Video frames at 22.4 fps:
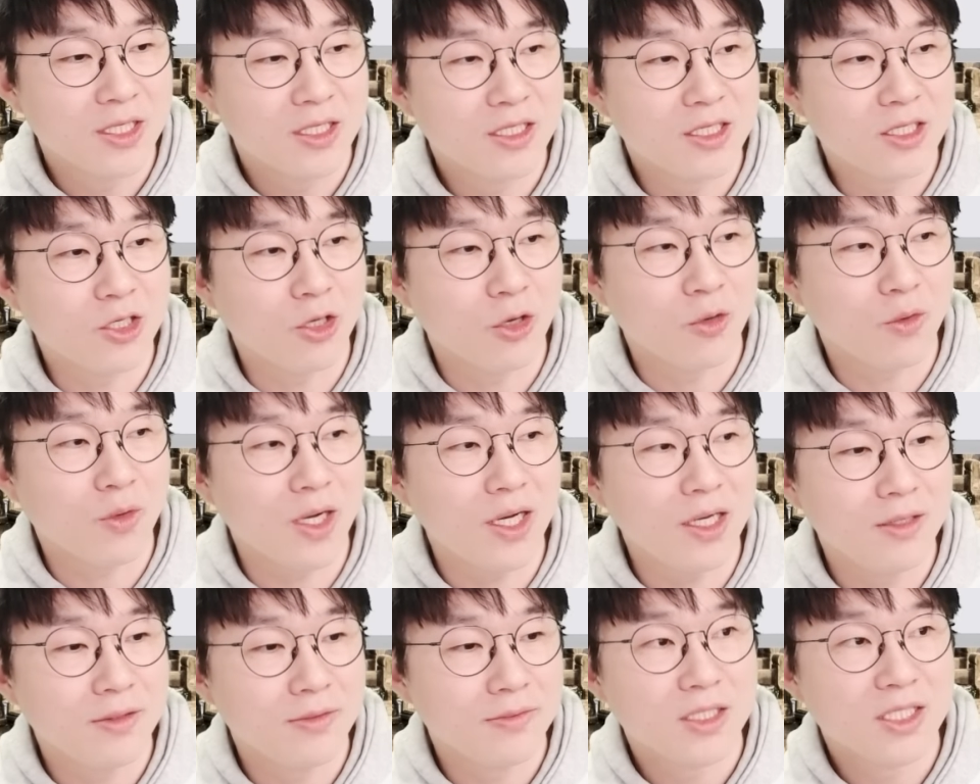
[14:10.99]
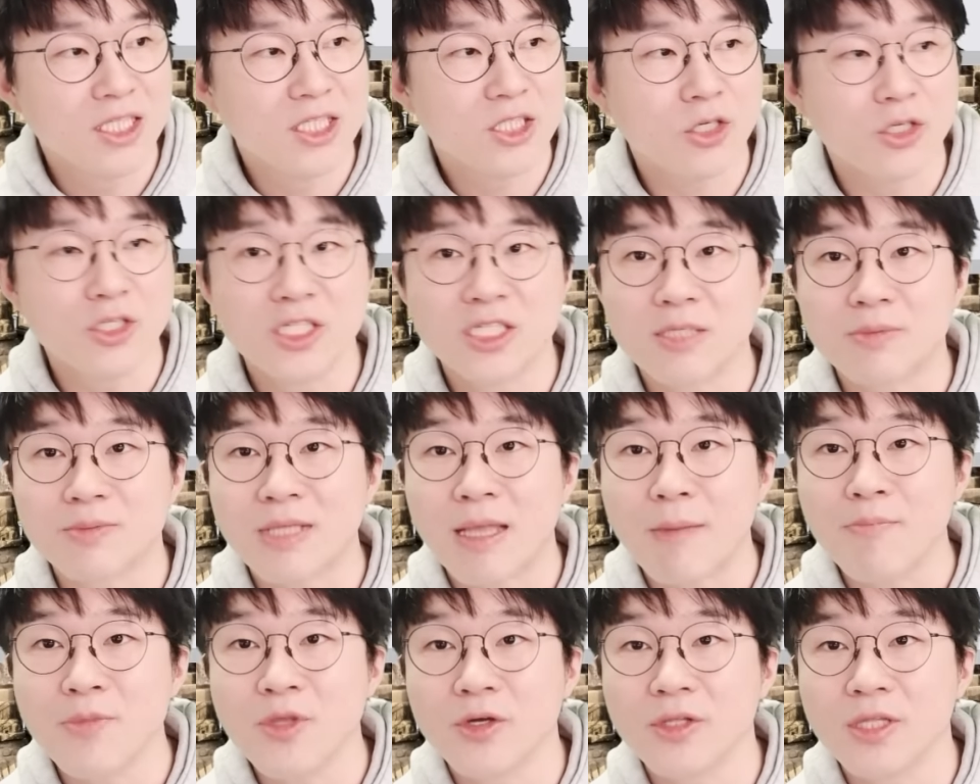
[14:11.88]
그 결과
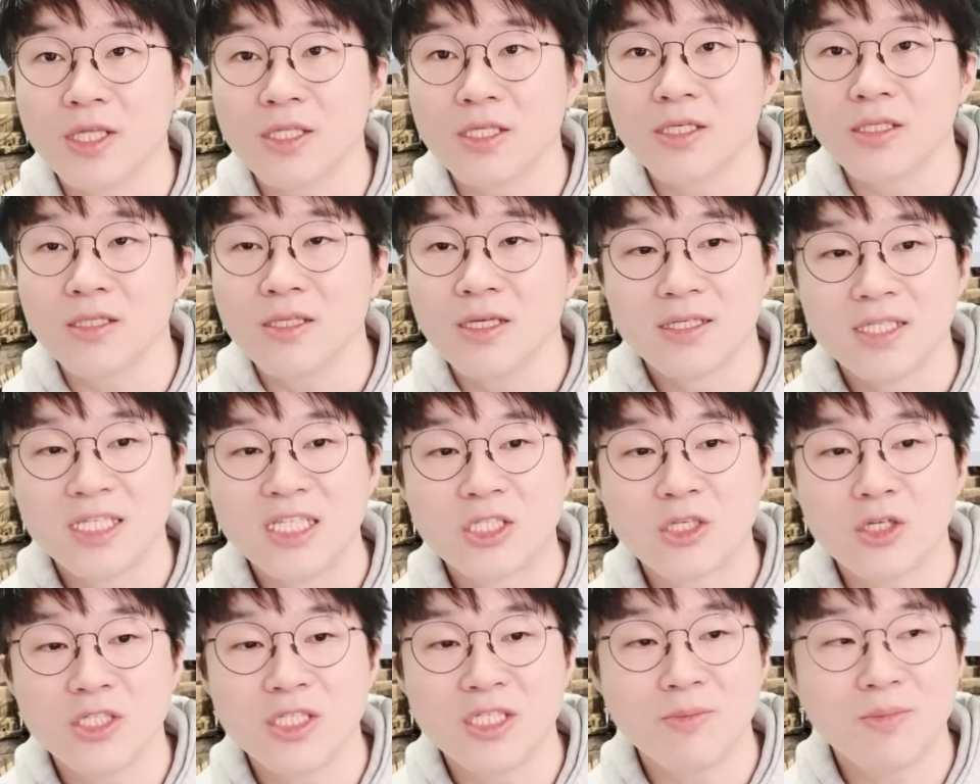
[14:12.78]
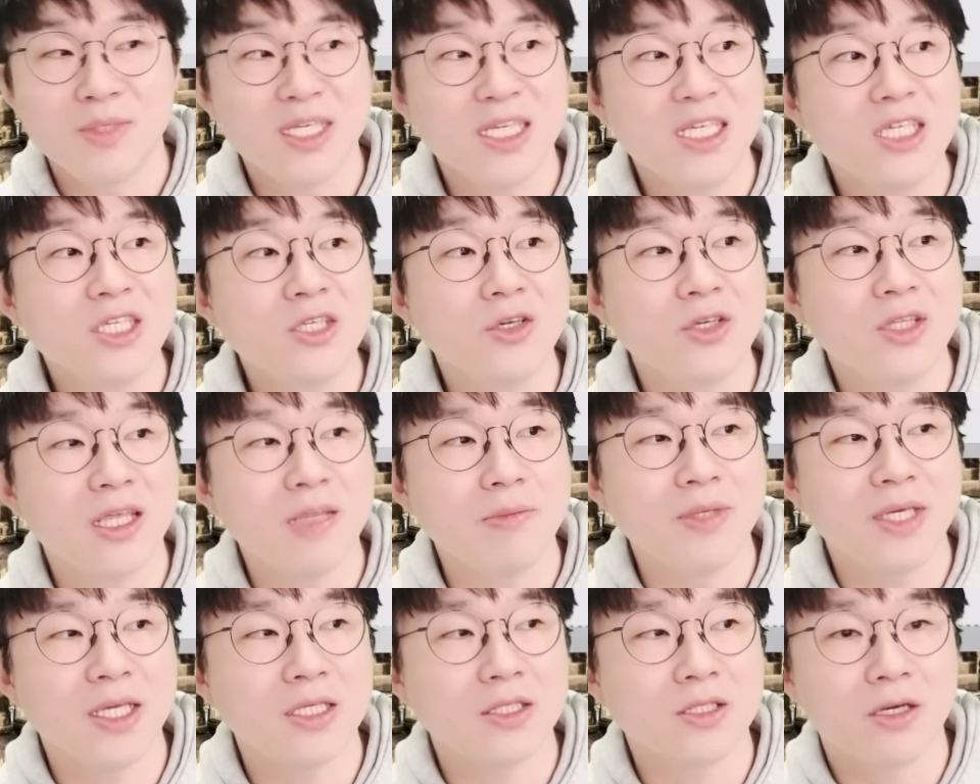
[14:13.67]
2023년에는
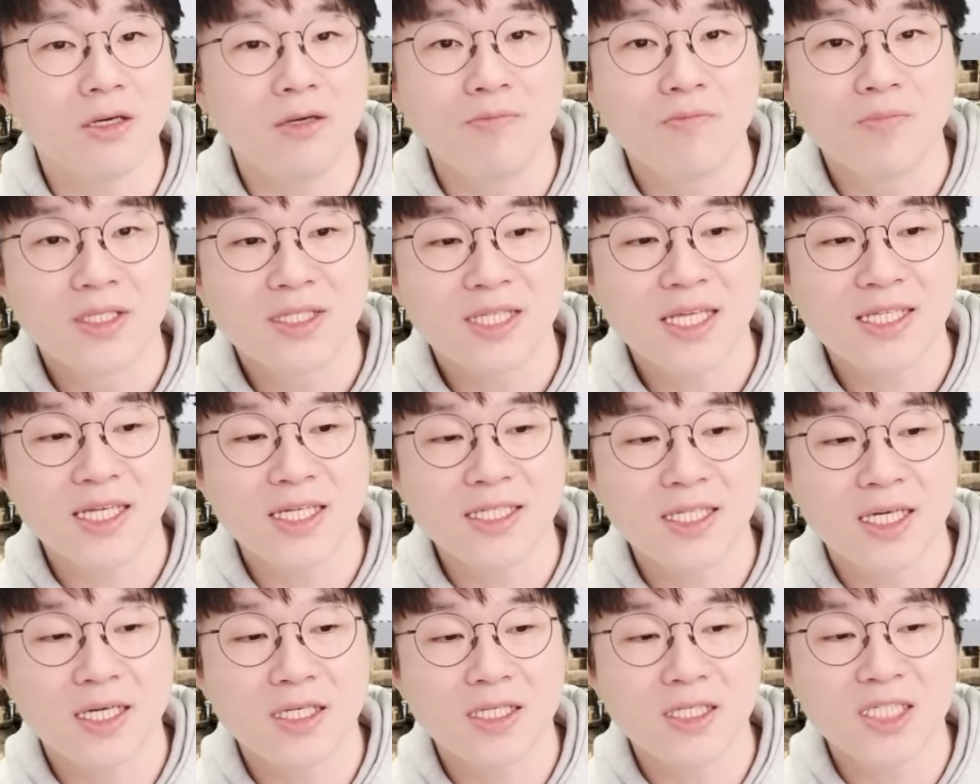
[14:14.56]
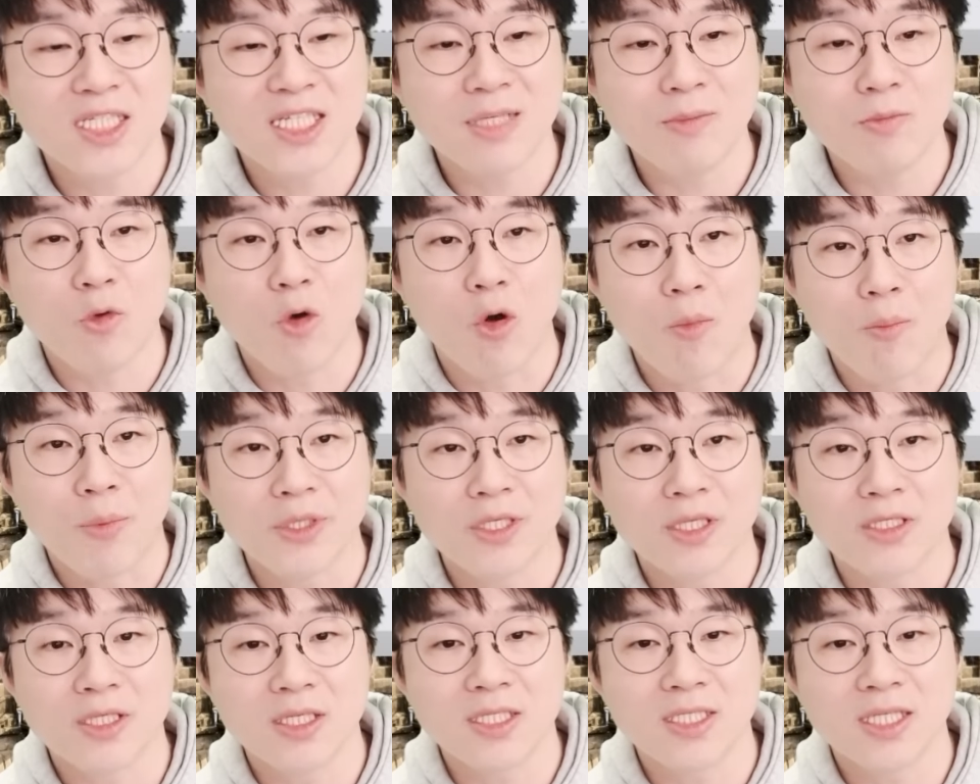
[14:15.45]
2022년에 비해서 생산량을
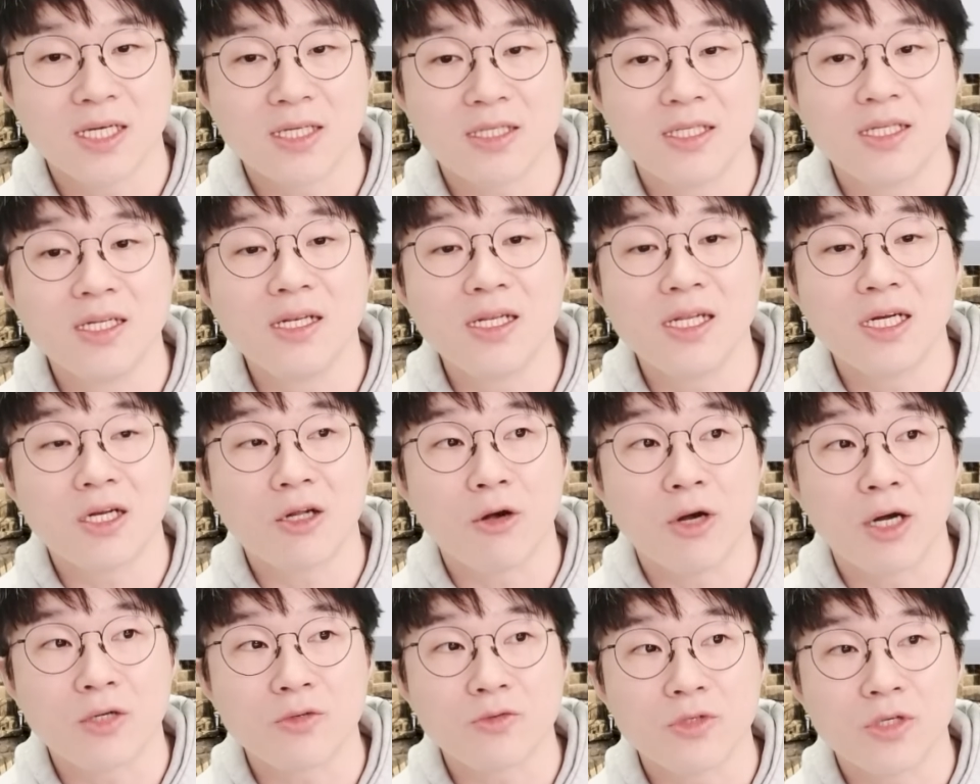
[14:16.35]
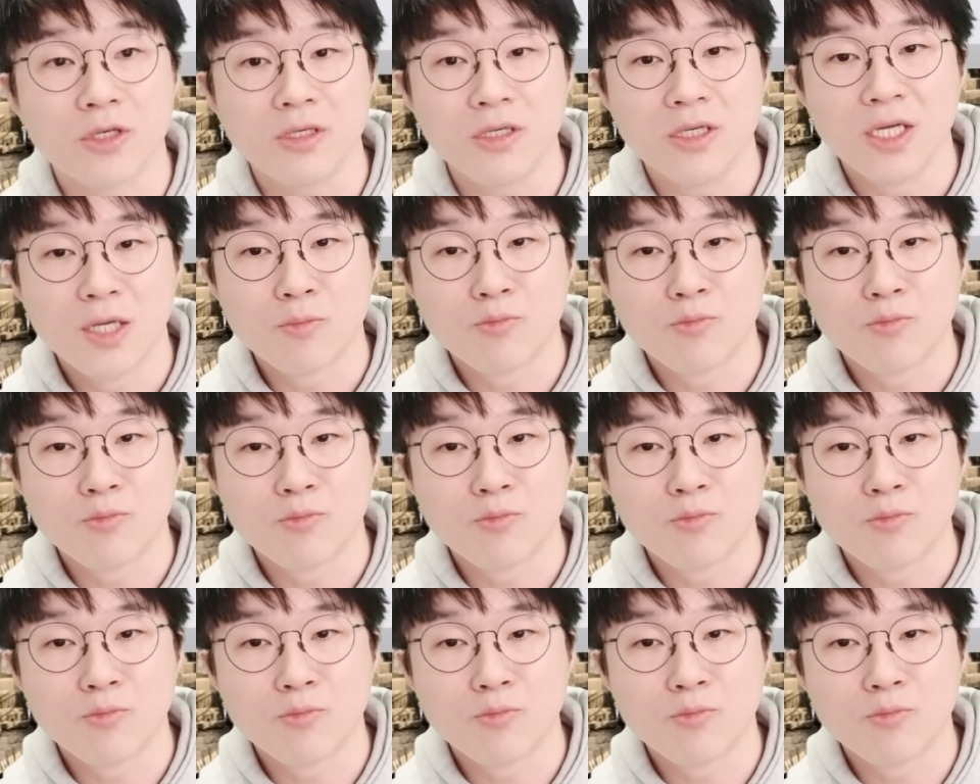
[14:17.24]
15% 이상 늘릴 것 같고요.